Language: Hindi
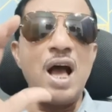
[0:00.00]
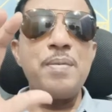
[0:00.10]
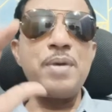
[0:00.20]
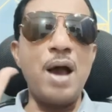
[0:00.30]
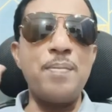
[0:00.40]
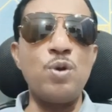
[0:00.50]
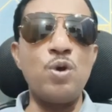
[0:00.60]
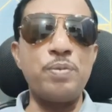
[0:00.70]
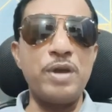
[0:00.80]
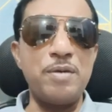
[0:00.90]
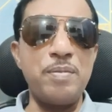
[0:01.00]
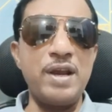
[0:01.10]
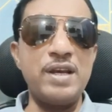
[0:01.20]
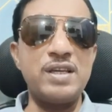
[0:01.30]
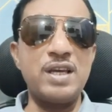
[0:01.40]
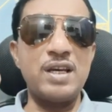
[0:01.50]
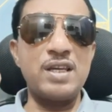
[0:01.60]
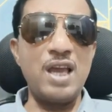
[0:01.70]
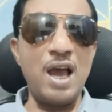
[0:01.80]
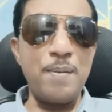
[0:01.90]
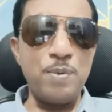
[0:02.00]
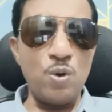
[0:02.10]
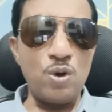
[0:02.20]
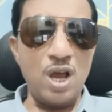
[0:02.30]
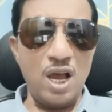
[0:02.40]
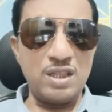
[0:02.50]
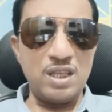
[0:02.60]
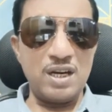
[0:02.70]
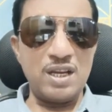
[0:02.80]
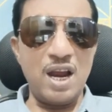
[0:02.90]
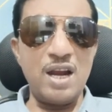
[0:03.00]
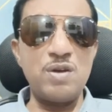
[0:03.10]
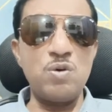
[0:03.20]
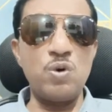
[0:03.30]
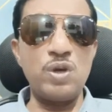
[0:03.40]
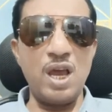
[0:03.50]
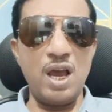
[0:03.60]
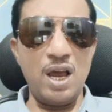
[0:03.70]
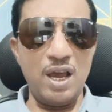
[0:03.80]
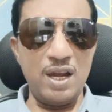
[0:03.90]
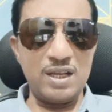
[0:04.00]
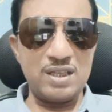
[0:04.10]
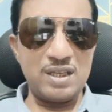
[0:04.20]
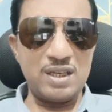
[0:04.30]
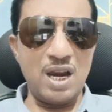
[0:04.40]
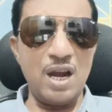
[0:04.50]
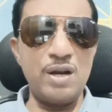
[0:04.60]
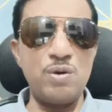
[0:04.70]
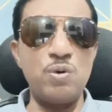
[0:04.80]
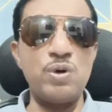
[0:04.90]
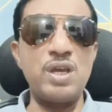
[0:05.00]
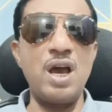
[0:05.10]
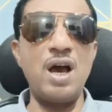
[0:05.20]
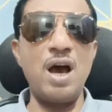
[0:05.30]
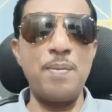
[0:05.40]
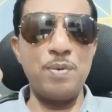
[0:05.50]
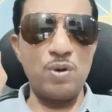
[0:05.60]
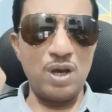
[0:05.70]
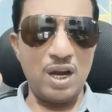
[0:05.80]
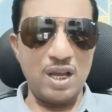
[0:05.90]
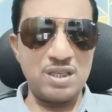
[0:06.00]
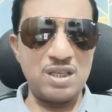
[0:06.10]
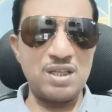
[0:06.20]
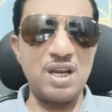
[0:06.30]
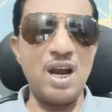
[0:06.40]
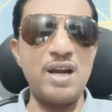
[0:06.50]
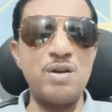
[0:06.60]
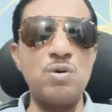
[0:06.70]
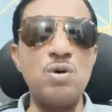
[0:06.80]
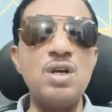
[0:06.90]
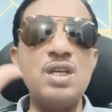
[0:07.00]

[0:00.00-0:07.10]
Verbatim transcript: अभी आप लोग मेहरबानी करके आप लोगों का आधार कार्ड हो या इलेक्शन कार्ड हो या आप लोगों का राशन कार्ड हो